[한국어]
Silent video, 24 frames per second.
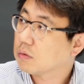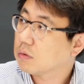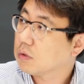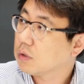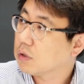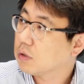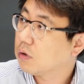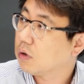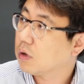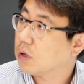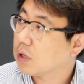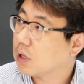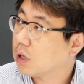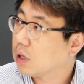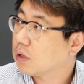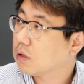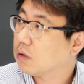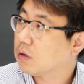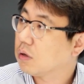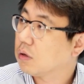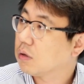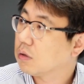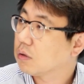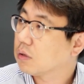이거에
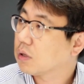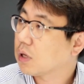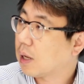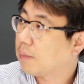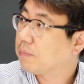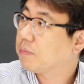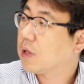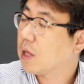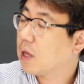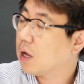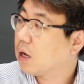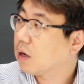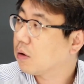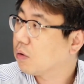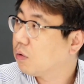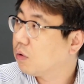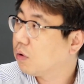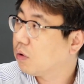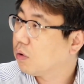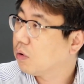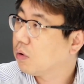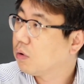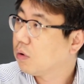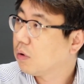대해서
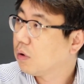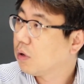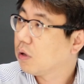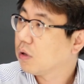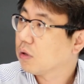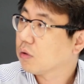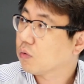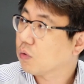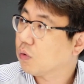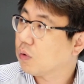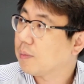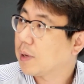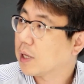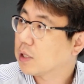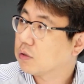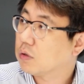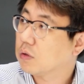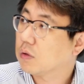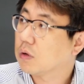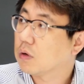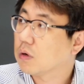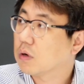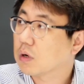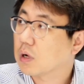감내하고 또
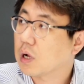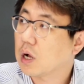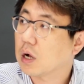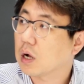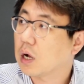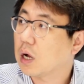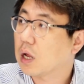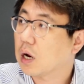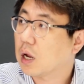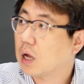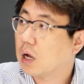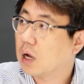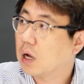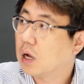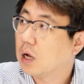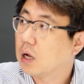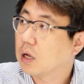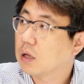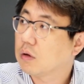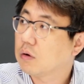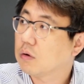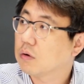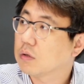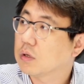11,000원을 깎아라
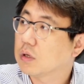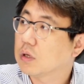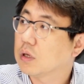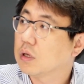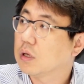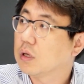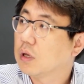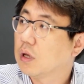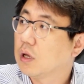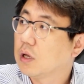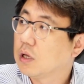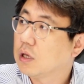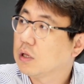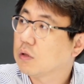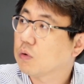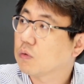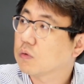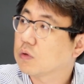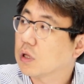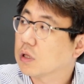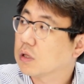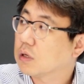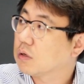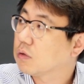이러니 이
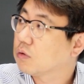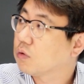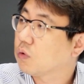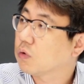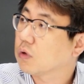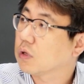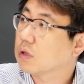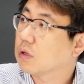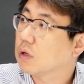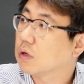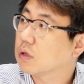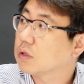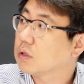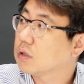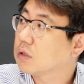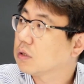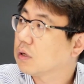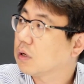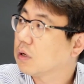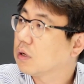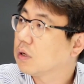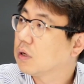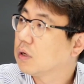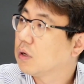통사들은 속이
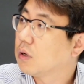터지죠.